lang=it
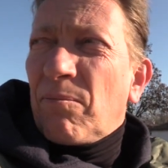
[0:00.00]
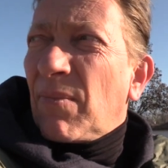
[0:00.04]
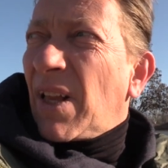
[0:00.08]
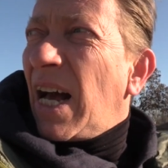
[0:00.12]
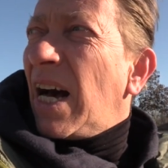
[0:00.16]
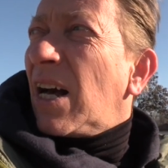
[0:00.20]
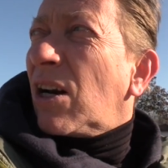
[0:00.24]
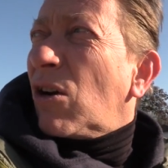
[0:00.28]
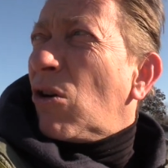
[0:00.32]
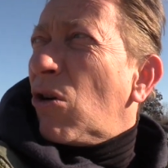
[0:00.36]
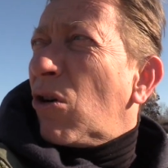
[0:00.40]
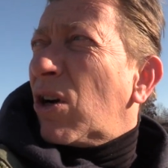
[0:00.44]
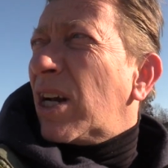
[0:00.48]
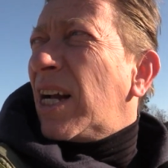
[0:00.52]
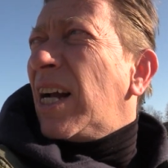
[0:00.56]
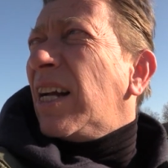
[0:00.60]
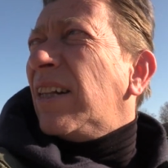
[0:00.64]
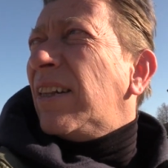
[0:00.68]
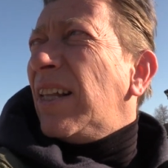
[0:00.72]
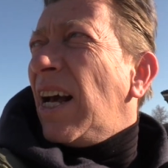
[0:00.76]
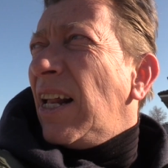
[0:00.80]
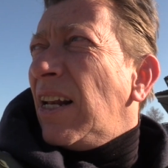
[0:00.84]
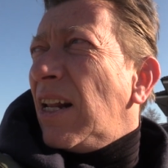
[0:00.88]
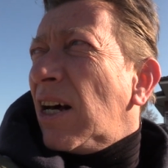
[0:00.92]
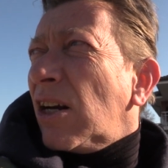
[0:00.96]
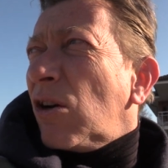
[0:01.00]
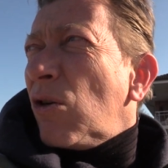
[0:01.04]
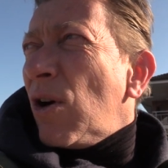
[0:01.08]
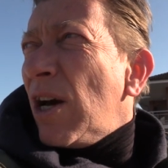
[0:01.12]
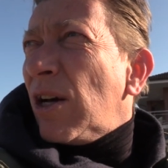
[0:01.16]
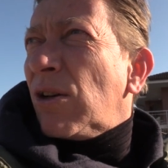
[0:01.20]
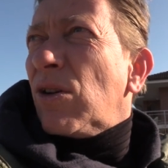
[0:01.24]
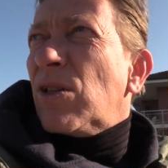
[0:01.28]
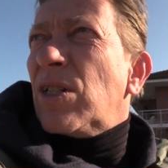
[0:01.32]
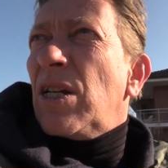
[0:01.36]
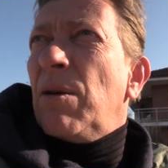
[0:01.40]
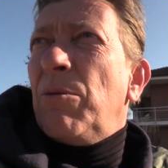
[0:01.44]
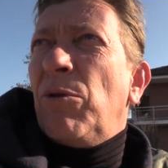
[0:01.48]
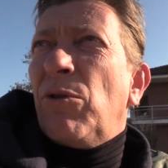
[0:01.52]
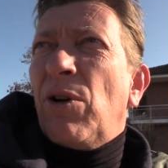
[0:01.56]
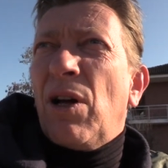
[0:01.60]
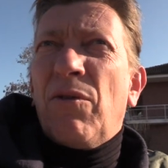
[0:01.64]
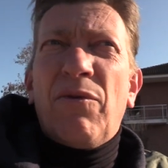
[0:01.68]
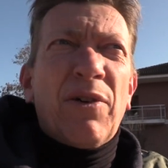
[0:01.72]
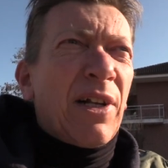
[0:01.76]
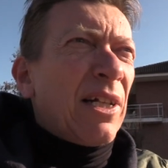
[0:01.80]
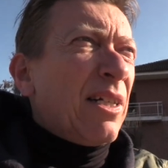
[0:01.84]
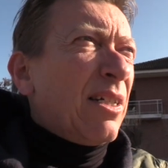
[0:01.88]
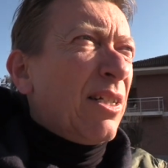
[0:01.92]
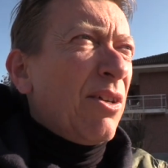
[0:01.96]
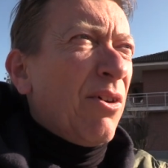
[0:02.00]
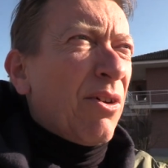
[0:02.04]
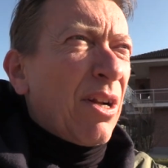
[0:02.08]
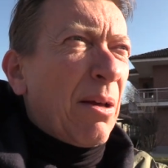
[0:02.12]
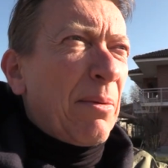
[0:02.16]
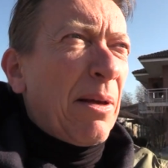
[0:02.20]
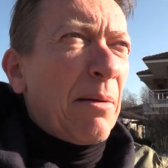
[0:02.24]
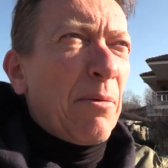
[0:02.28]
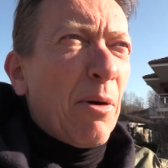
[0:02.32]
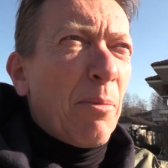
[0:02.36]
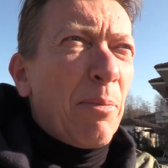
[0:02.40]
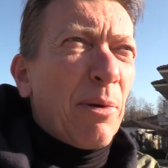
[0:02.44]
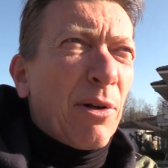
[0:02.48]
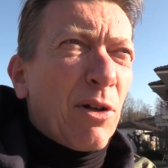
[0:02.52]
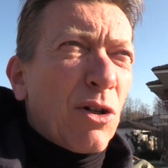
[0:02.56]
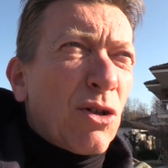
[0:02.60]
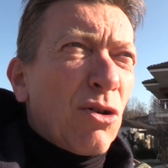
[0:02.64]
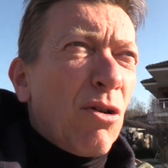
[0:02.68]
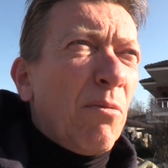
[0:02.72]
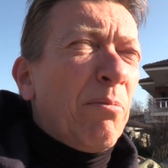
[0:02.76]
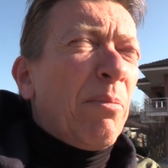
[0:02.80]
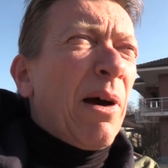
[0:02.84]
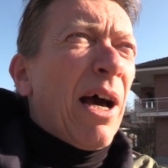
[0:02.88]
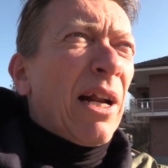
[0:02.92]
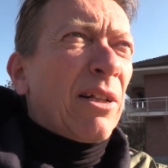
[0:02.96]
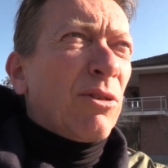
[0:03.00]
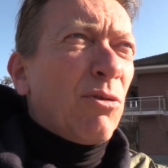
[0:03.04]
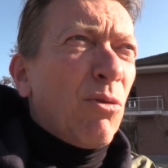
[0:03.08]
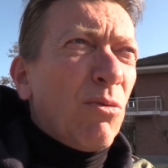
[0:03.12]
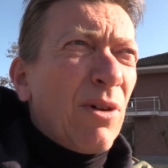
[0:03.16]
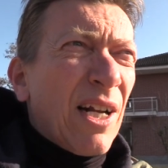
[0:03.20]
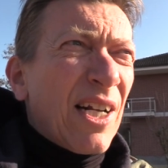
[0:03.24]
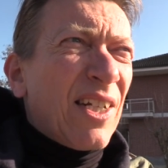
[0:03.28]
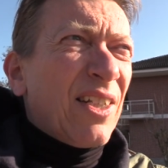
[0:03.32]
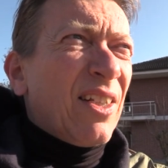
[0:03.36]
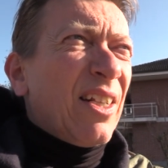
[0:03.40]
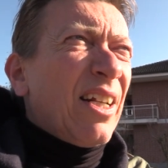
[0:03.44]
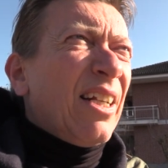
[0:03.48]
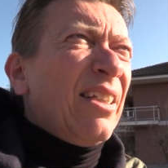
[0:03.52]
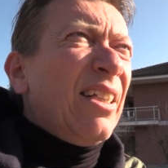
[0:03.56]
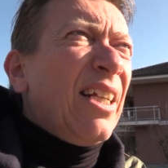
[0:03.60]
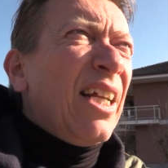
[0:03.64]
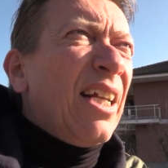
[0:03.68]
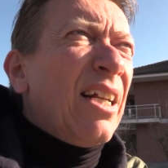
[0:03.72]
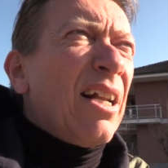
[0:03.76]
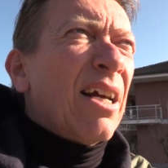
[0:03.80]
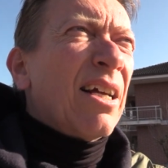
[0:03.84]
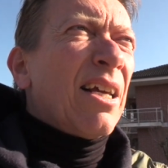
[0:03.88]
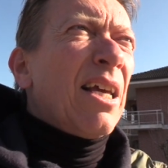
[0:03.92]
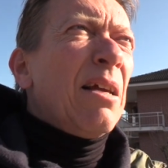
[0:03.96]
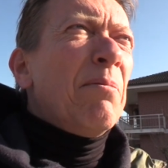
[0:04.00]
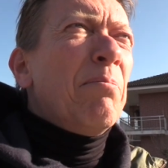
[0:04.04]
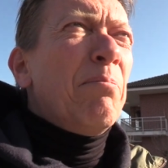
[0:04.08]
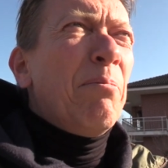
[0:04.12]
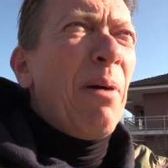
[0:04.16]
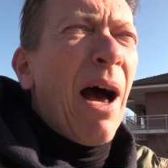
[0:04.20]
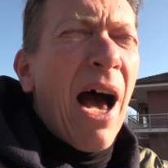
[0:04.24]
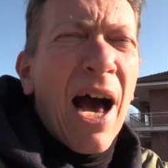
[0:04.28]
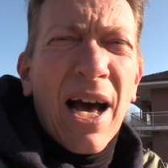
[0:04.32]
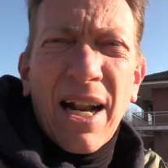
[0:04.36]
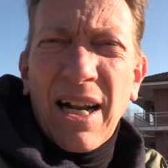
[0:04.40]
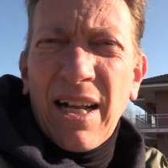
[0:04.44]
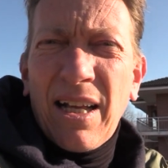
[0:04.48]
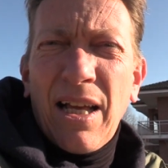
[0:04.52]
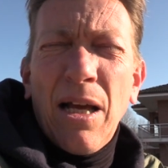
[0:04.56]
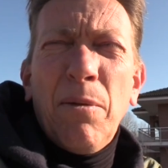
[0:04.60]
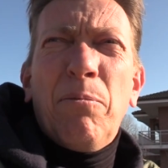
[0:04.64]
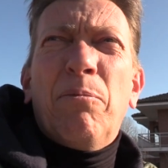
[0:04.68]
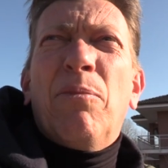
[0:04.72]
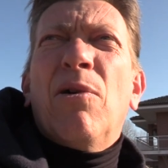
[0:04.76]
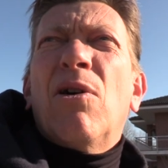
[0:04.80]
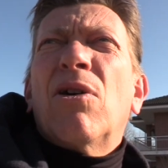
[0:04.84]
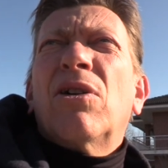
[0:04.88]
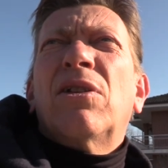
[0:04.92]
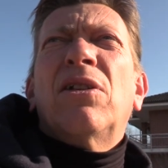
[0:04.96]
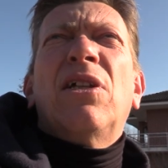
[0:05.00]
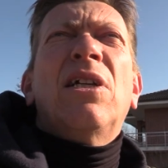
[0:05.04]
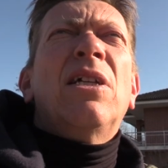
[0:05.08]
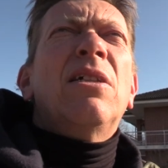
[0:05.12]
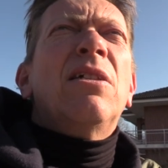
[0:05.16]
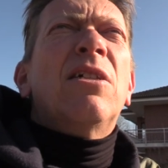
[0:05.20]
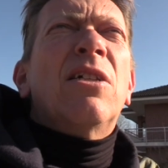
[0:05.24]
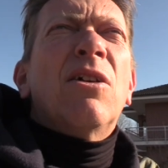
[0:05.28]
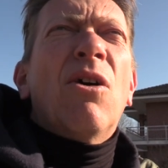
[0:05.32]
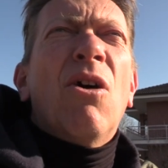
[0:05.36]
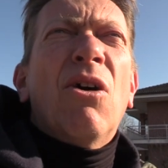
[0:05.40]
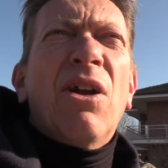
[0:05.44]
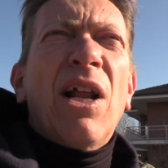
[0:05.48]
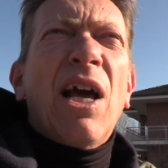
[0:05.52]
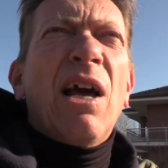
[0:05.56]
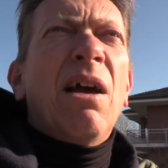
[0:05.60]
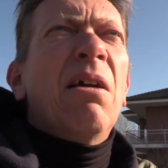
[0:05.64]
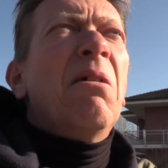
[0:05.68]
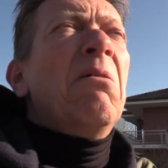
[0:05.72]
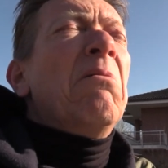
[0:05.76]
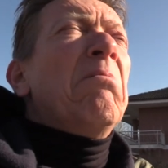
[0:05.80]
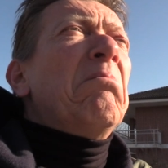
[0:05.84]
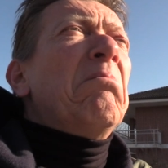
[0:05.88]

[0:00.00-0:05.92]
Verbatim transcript: Rocche del Roero, siamo in una frazione, abbiamo però scoperto una stradina che pare che porti in zone